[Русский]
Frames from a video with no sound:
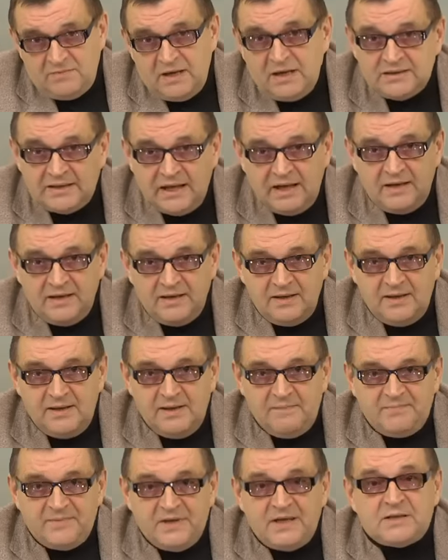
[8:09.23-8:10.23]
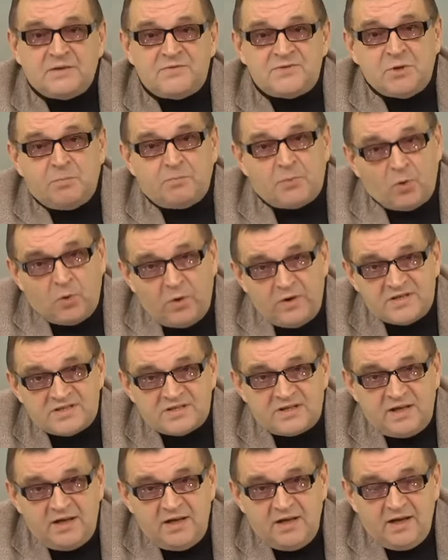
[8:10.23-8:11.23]
Ах да, это все
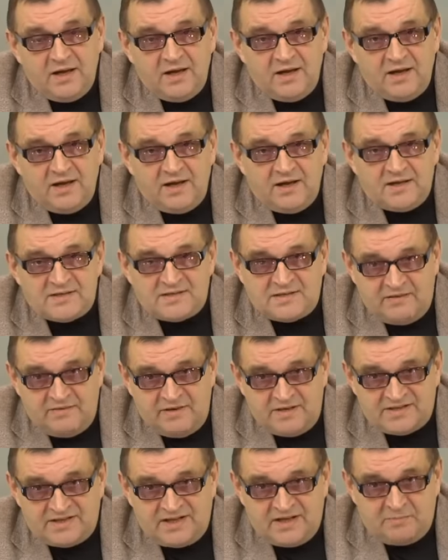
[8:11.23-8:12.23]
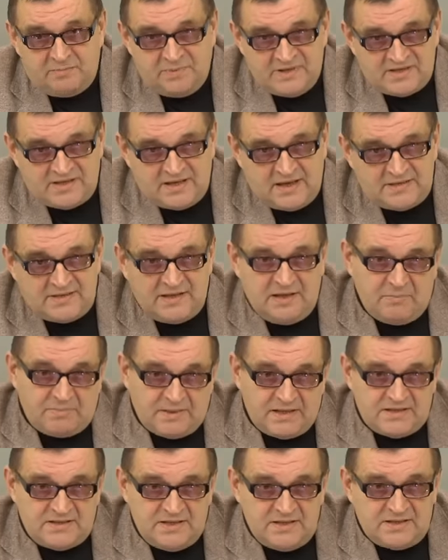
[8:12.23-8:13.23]
происки советских писателей.
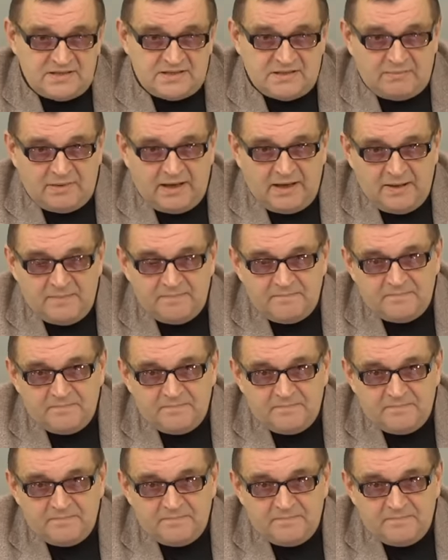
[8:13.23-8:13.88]
Простите, забыли.